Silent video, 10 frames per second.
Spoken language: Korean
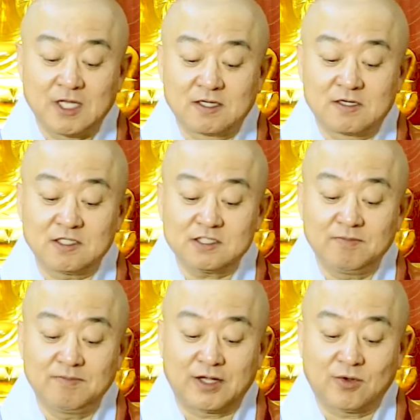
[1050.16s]

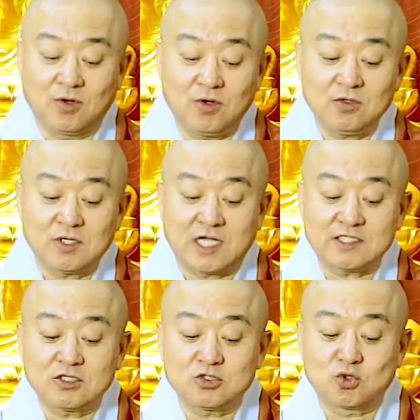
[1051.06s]
그것은 바로
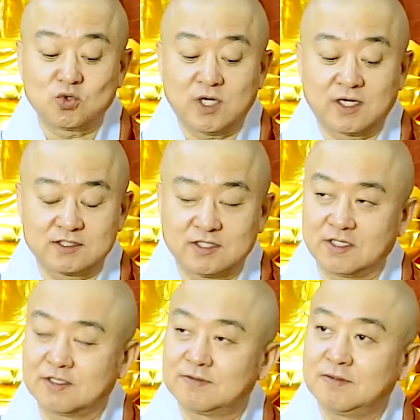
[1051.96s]
가장 중요한
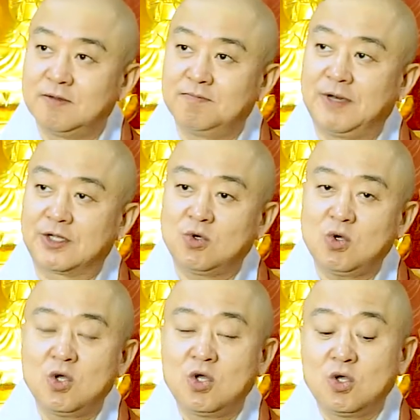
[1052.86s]
것은
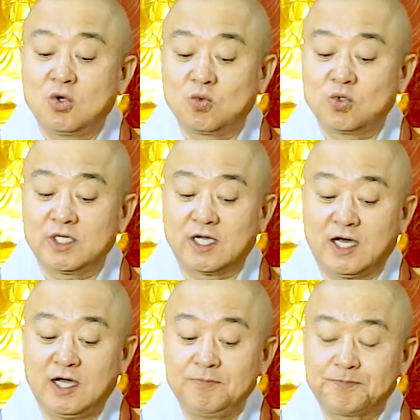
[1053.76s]
바로
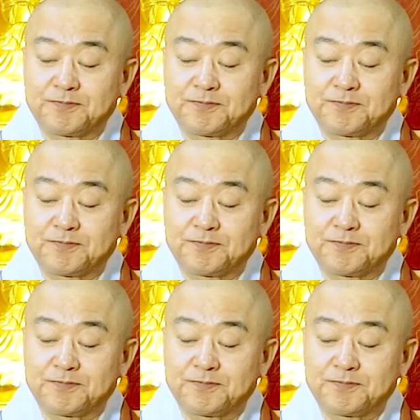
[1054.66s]
우리가